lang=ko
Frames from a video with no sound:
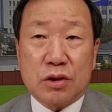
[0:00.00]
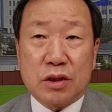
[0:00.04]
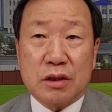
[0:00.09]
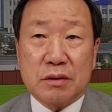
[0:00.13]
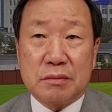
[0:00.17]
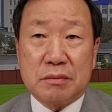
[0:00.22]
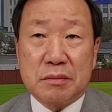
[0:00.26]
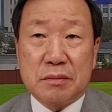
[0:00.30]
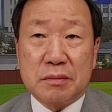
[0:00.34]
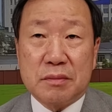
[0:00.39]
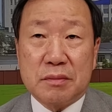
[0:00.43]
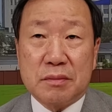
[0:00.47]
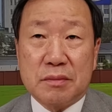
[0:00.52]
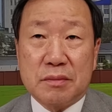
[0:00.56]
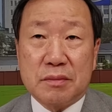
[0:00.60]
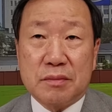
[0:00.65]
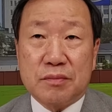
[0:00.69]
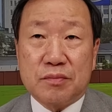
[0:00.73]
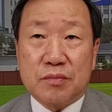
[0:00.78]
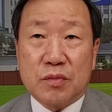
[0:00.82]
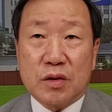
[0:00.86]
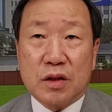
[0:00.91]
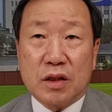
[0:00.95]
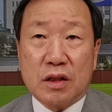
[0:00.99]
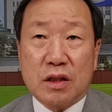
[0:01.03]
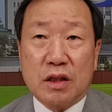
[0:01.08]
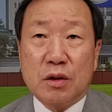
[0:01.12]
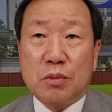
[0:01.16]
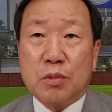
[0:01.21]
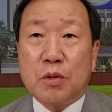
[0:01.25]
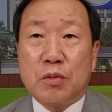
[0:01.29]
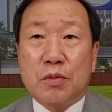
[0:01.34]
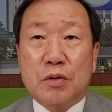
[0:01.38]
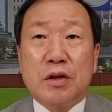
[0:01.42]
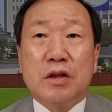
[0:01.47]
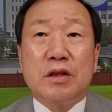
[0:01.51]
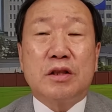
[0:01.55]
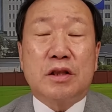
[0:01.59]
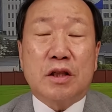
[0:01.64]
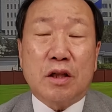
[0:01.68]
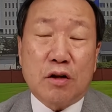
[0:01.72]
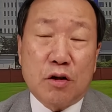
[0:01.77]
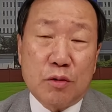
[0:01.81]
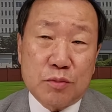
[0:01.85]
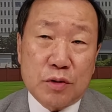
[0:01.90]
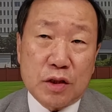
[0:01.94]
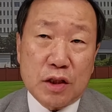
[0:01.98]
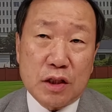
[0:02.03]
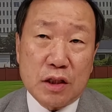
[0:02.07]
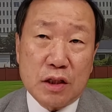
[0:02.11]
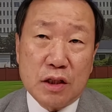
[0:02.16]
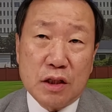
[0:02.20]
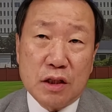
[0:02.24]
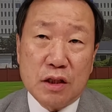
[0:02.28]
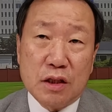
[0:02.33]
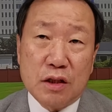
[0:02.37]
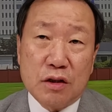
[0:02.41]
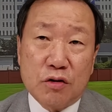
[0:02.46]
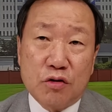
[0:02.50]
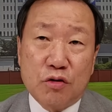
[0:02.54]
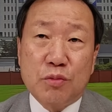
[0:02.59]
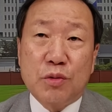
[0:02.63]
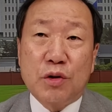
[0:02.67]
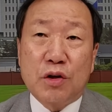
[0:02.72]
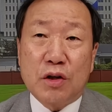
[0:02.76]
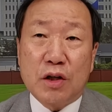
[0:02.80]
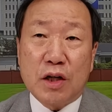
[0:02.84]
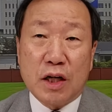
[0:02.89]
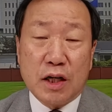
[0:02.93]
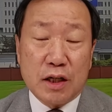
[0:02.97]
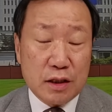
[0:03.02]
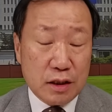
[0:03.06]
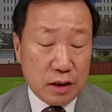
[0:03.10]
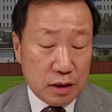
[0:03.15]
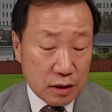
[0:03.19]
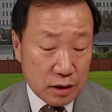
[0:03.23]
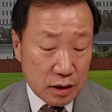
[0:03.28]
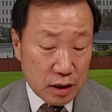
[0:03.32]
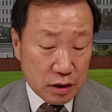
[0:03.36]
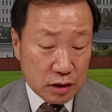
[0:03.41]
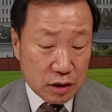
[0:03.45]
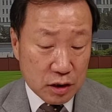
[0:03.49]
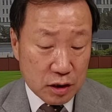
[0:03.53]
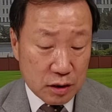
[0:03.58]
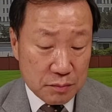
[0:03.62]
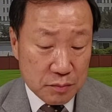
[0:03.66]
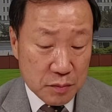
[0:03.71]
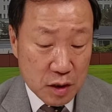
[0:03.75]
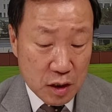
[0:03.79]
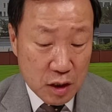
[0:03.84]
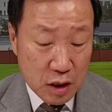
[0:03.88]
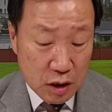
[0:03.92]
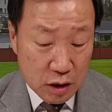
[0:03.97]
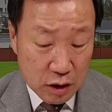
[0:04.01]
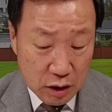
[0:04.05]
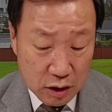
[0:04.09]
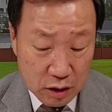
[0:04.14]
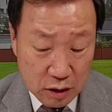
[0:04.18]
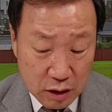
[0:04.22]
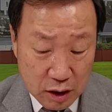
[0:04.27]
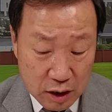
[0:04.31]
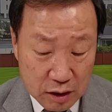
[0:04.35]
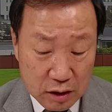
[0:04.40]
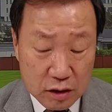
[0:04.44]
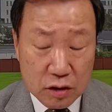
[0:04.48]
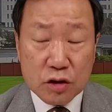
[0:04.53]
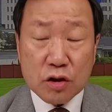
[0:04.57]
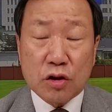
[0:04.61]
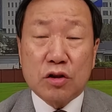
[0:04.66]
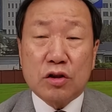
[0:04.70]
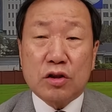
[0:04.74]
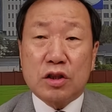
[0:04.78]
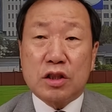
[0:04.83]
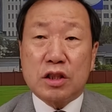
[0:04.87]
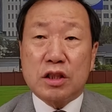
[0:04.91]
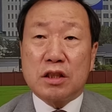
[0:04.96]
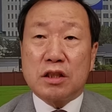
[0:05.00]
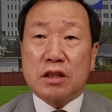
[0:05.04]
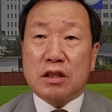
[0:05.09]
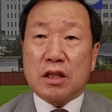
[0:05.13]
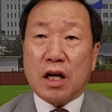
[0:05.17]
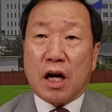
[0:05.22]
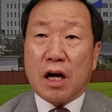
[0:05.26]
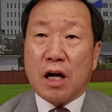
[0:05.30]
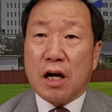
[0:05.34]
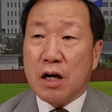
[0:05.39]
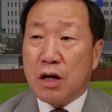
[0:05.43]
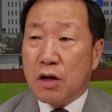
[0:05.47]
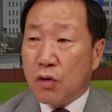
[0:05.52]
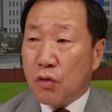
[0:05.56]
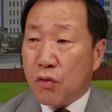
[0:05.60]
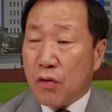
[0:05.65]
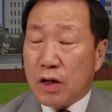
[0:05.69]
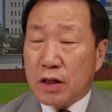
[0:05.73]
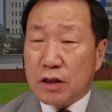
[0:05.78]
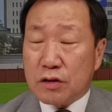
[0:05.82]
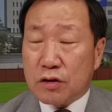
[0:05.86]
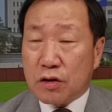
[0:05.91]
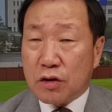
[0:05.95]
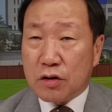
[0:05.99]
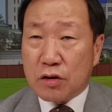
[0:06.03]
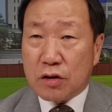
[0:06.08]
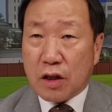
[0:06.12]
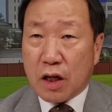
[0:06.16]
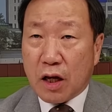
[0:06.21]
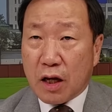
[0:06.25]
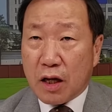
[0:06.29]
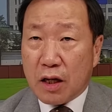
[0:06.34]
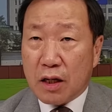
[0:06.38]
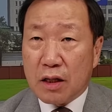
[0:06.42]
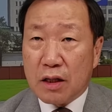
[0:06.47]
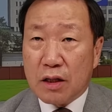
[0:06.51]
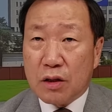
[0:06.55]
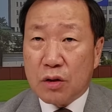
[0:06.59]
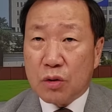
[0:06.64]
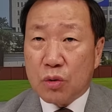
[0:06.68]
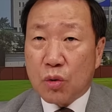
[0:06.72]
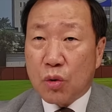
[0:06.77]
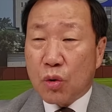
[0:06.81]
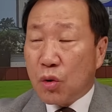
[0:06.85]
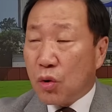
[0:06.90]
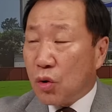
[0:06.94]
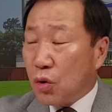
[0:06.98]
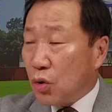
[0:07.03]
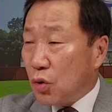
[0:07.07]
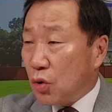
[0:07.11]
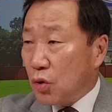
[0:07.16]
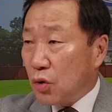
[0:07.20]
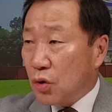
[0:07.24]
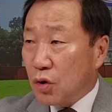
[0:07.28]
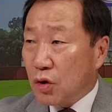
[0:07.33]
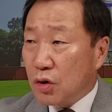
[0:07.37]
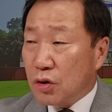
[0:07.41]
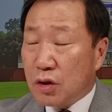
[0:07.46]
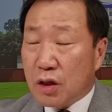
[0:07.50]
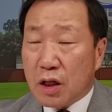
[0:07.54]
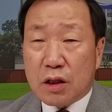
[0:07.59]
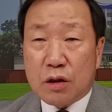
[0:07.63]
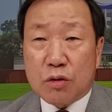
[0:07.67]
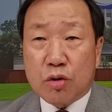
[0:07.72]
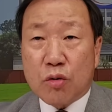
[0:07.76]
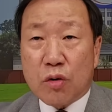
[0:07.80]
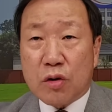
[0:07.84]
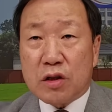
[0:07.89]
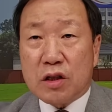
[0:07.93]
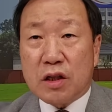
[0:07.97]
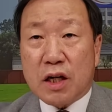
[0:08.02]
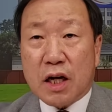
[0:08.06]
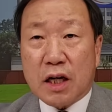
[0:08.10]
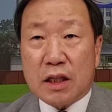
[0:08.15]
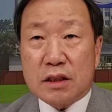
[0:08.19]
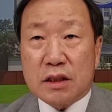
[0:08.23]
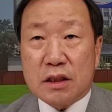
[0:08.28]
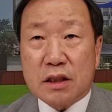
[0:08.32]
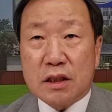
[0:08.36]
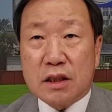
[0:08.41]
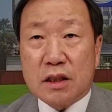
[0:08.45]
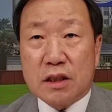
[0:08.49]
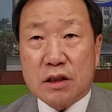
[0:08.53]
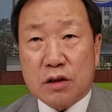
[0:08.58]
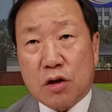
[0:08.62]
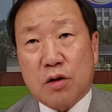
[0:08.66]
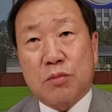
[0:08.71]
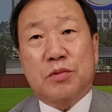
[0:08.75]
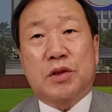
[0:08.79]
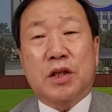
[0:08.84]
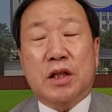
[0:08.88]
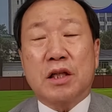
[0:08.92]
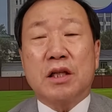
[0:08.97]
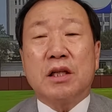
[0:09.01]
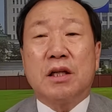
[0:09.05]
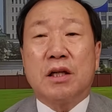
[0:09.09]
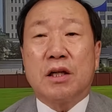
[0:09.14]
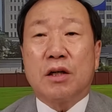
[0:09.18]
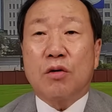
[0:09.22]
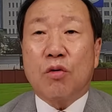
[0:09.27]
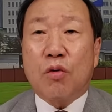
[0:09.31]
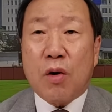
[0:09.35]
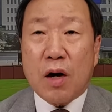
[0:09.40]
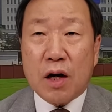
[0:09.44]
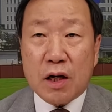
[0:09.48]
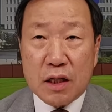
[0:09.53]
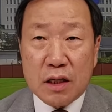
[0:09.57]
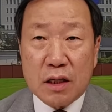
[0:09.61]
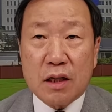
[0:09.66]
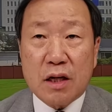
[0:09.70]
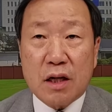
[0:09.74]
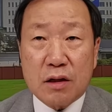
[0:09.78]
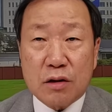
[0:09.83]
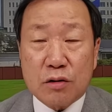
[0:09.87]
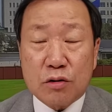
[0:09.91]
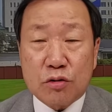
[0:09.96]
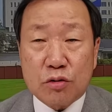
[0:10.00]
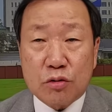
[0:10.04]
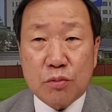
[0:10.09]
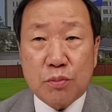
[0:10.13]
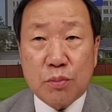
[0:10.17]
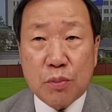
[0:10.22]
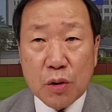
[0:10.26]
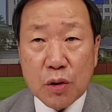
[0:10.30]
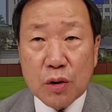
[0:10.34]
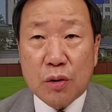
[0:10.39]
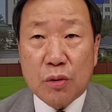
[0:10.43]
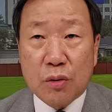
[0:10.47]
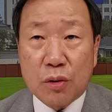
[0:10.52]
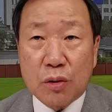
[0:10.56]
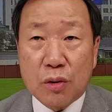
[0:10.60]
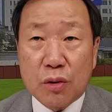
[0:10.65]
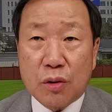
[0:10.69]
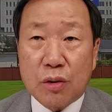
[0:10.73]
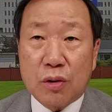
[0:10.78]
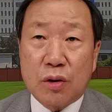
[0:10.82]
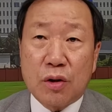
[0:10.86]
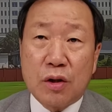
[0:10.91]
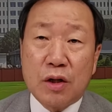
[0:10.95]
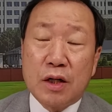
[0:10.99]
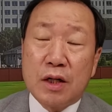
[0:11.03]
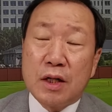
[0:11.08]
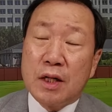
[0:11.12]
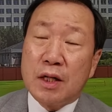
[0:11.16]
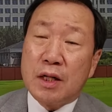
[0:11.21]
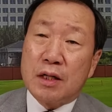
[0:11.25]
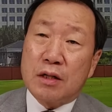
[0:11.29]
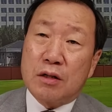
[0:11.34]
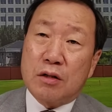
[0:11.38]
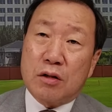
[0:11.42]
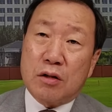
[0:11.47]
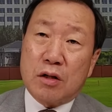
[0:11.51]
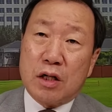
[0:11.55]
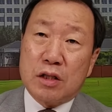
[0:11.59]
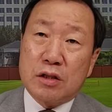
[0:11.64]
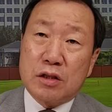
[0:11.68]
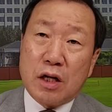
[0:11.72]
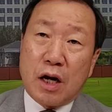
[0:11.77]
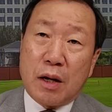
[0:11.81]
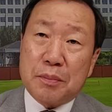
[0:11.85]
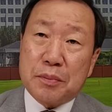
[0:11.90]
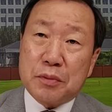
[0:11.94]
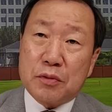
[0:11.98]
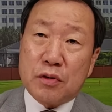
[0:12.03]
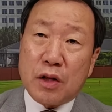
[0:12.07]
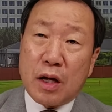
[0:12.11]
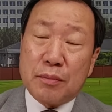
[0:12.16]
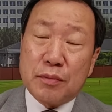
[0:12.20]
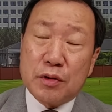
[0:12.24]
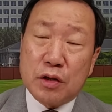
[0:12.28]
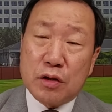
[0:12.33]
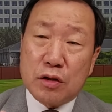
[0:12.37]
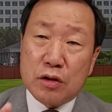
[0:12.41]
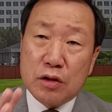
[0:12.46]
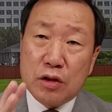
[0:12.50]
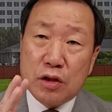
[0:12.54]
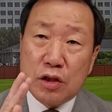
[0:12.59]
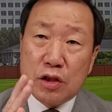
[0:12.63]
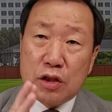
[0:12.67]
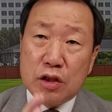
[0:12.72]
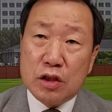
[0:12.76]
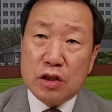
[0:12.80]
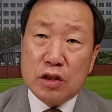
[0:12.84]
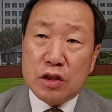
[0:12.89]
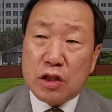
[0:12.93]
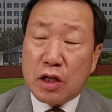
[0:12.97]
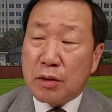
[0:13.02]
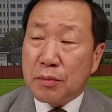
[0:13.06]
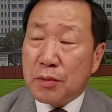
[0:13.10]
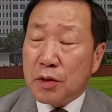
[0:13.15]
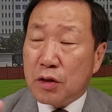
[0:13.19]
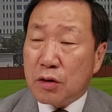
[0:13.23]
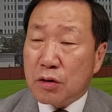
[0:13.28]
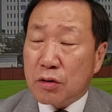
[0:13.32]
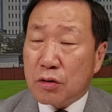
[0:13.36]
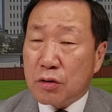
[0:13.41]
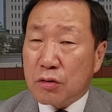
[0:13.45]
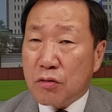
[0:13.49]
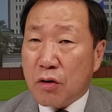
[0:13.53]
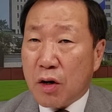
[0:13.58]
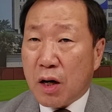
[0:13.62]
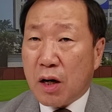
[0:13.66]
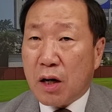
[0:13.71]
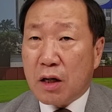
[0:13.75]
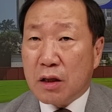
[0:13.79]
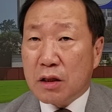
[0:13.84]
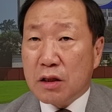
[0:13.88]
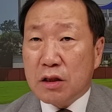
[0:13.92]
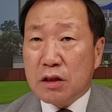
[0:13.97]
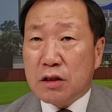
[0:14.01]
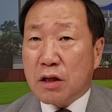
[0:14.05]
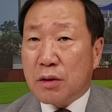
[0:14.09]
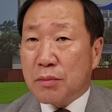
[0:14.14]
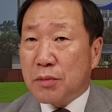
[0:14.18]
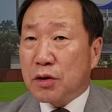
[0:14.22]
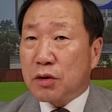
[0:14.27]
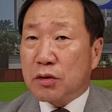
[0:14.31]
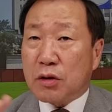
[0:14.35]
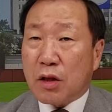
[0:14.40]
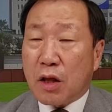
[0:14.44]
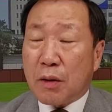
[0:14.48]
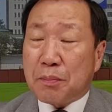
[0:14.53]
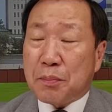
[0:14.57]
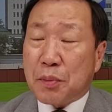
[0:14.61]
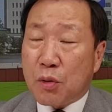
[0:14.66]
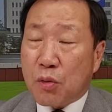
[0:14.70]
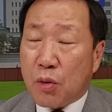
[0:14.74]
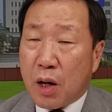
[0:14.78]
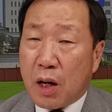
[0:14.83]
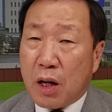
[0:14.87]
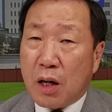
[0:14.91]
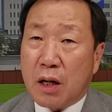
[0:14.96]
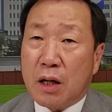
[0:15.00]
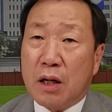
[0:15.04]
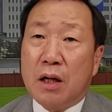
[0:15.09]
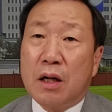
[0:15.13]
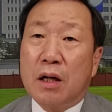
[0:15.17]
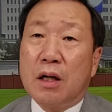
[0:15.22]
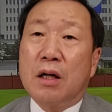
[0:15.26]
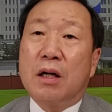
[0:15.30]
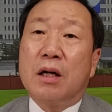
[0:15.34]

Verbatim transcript: 지금 그 부분을 이제 검찰이 규명을 해야 되는데 지금 일단 정진상 황성택 요 네트워크까지는 검찰이 확인을 한 것으로 보이고 그러나 이제 앞으로 남은 거는 이재명과 이재명 대표와